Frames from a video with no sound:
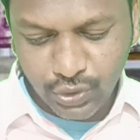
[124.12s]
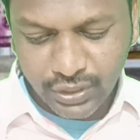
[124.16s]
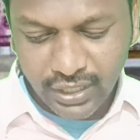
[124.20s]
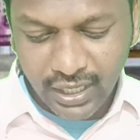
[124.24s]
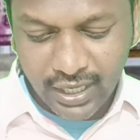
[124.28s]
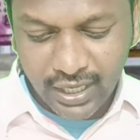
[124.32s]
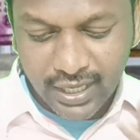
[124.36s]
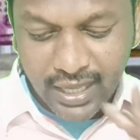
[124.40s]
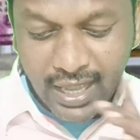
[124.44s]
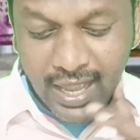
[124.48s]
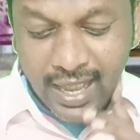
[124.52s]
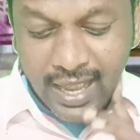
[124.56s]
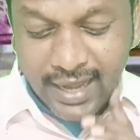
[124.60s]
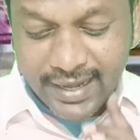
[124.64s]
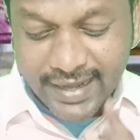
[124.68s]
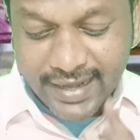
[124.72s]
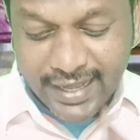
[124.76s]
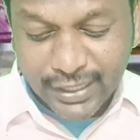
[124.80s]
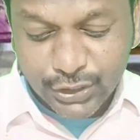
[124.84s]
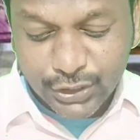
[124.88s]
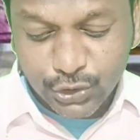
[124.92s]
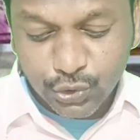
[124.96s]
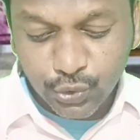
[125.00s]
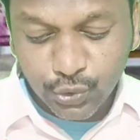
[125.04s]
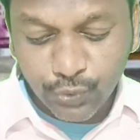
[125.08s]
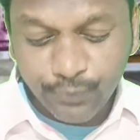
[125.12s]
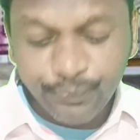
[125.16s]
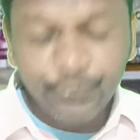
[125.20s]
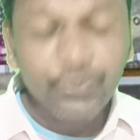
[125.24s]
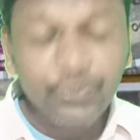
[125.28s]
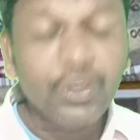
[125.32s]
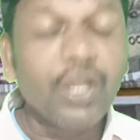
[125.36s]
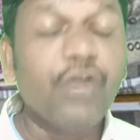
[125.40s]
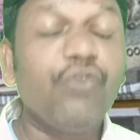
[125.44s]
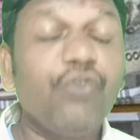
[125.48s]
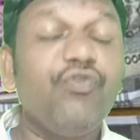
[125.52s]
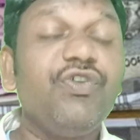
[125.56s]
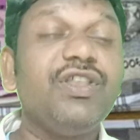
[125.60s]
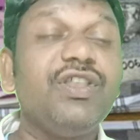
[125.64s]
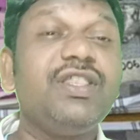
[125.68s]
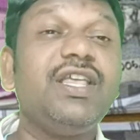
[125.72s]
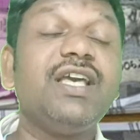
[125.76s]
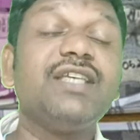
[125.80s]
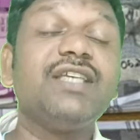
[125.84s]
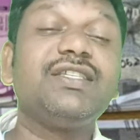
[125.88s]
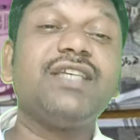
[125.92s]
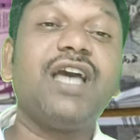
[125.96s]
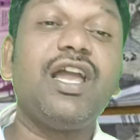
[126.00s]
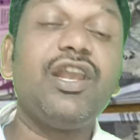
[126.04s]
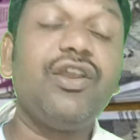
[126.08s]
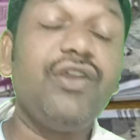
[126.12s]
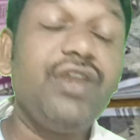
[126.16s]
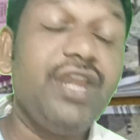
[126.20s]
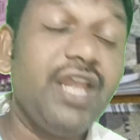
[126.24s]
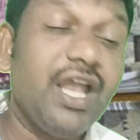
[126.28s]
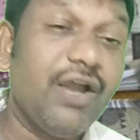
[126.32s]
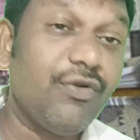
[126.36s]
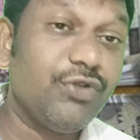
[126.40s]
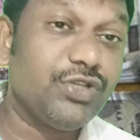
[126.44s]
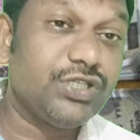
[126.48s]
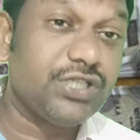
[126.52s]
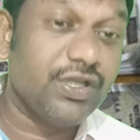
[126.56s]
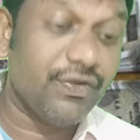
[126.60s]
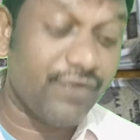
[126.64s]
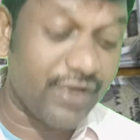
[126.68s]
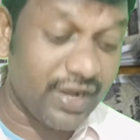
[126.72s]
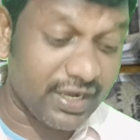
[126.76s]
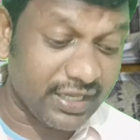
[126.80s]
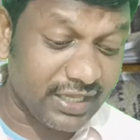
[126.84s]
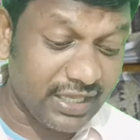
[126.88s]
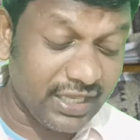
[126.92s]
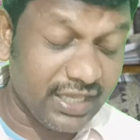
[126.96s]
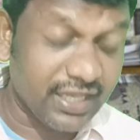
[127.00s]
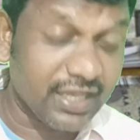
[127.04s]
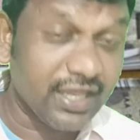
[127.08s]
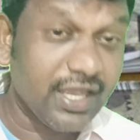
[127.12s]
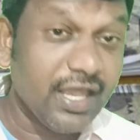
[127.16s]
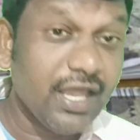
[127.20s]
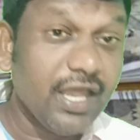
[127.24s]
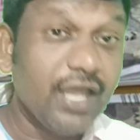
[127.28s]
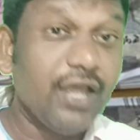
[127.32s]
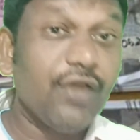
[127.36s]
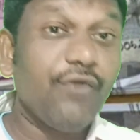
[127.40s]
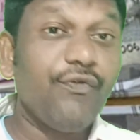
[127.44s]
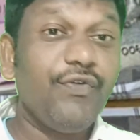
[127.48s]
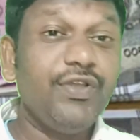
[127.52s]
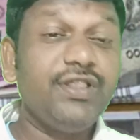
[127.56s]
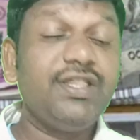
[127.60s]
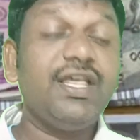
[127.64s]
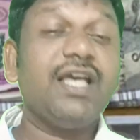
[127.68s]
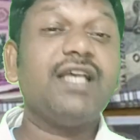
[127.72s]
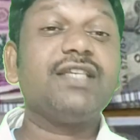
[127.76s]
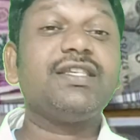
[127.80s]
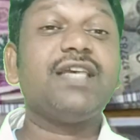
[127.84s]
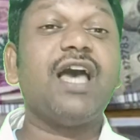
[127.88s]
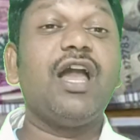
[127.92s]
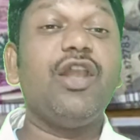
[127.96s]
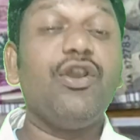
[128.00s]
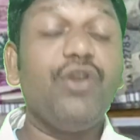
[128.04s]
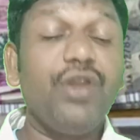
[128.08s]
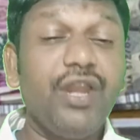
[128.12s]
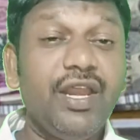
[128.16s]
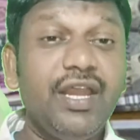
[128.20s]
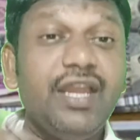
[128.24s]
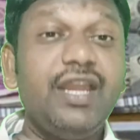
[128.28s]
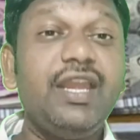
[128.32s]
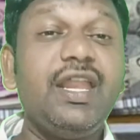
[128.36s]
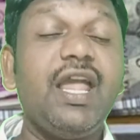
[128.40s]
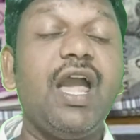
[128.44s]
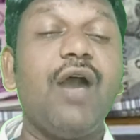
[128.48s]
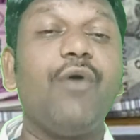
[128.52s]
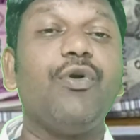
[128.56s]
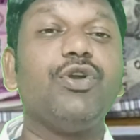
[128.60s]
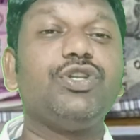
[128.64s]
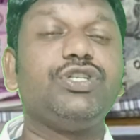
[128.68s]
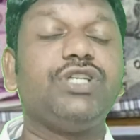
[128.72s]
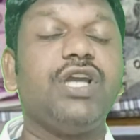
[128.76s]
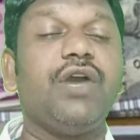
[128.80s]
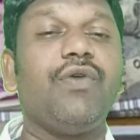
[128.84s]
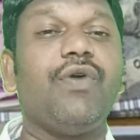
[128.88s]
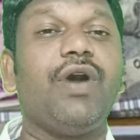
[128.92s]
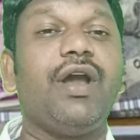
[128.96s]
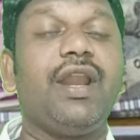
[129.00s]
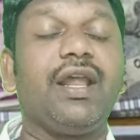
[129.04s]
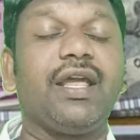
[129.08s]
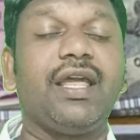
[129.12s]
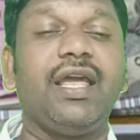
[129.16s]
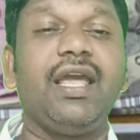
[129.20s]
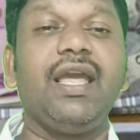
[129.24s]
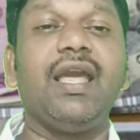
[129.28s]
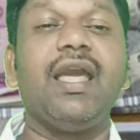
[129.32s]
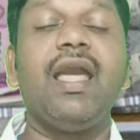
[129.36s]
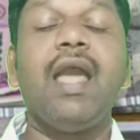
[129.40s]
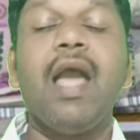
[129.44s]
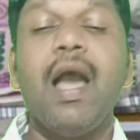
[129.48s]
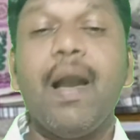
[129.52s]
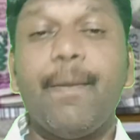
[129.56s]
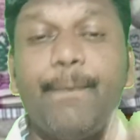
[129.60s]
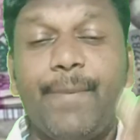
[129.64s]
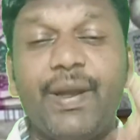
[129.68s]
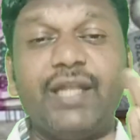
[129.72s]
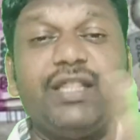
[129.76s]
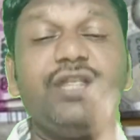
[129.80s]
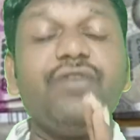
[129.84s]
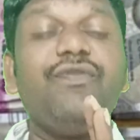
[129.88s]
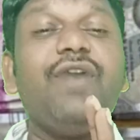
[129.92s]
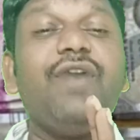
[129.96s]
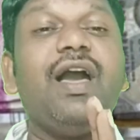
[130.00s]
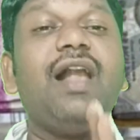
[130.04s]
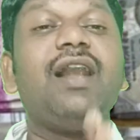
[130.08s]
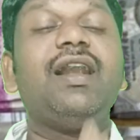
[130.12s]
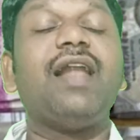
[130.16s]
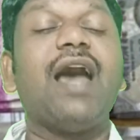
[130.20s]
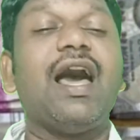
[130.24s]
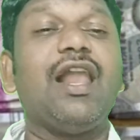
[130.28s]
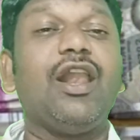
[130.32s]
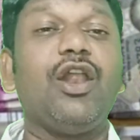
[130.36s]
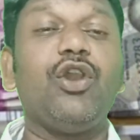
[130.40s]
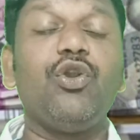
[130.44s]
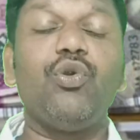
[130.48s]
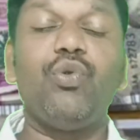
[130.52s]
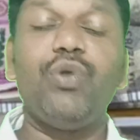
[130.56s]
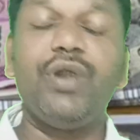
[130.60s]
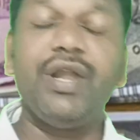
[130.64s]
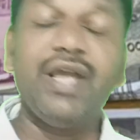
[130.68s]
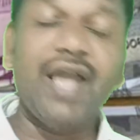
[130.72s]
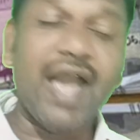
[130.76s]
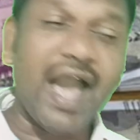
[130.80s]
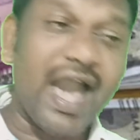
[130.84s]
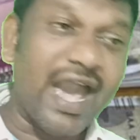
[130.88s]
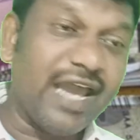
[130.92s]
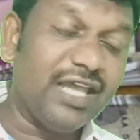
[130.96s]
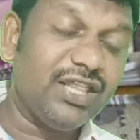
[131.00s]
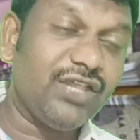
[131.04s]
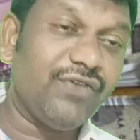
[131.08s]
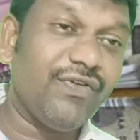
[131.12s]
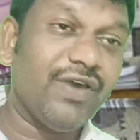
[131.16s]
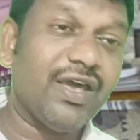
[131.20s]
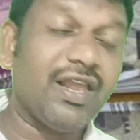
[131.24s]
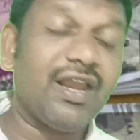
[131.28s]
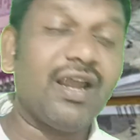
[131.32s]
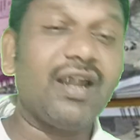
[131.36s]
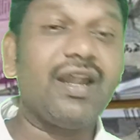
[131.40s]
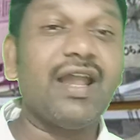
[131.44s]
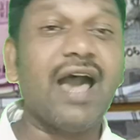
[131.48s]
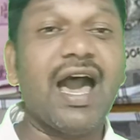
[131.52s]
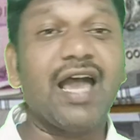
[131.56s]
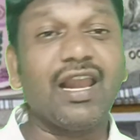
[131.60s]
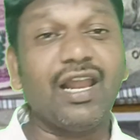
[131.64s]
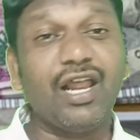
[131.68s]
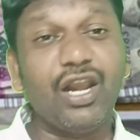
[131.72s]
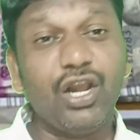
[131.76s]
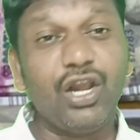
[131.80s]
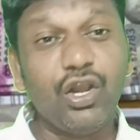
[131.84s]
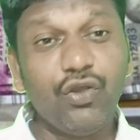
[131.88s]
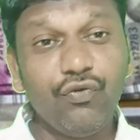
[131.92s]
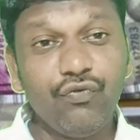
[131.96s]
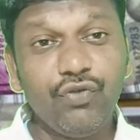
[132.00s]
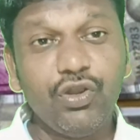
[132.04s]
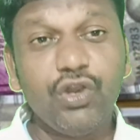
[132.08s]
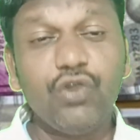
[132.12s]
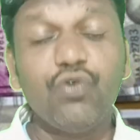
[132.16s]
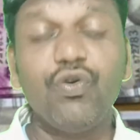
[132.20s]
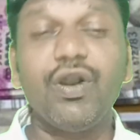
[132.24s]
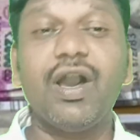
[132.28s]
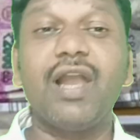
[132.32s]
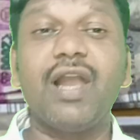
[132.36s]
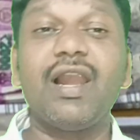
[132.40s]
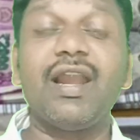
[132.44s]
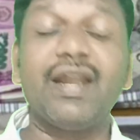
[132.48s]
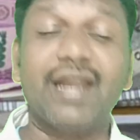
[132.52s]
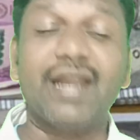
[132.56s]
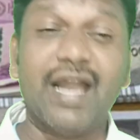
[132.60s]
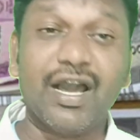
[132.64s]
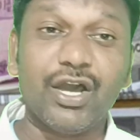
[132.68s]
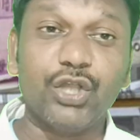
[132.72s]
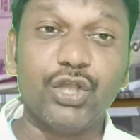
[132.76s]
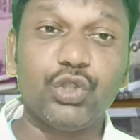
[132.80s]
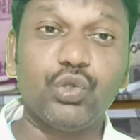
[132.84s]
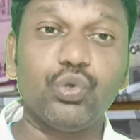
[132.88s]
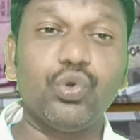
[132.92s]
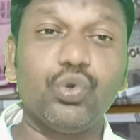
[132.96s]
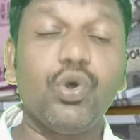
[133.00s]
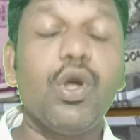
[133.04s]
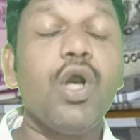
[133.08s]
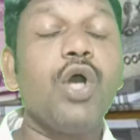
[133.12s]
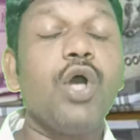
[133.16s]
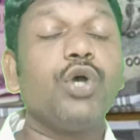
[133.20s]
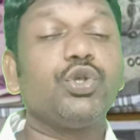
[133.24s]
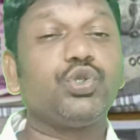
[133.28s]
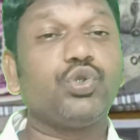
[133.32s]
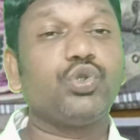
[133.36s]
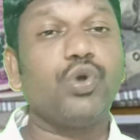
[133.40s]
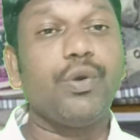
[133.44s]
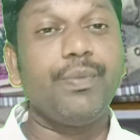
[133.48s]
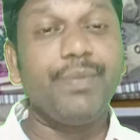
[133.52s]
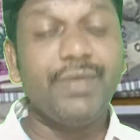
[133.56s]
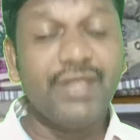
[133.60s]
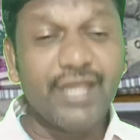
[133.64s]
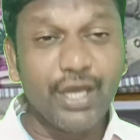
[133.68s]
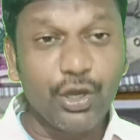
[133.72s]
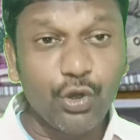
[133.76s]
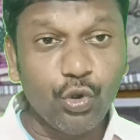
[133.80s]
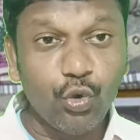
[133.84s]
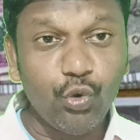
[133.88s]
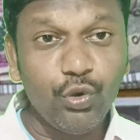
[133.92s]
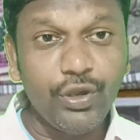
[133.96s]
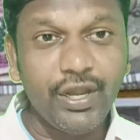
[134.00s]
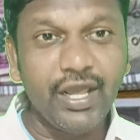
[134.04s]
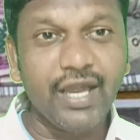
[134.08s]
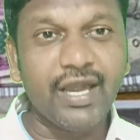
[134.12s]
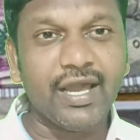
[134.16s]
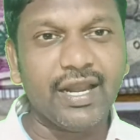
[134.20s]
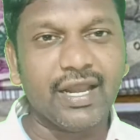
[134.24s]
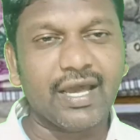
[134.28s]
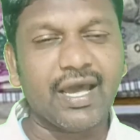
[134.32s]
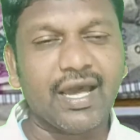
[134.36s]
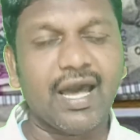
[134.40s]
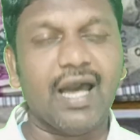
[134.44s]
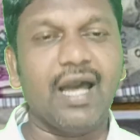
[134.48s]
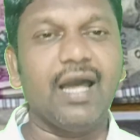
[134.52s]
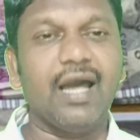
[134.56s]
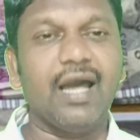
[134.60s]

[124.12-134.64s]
ఓకే నెక్స్ట్ విదేశాల ఇండియా వచ్చేవారికి విదేశాలని ఇండియా వచ్చేవారికి పదివేల డాలర్ నుండి ఐదు వేల డాలర్లు విలువ గల నగదు సో మీ దగ్గర ఉంటే కనుక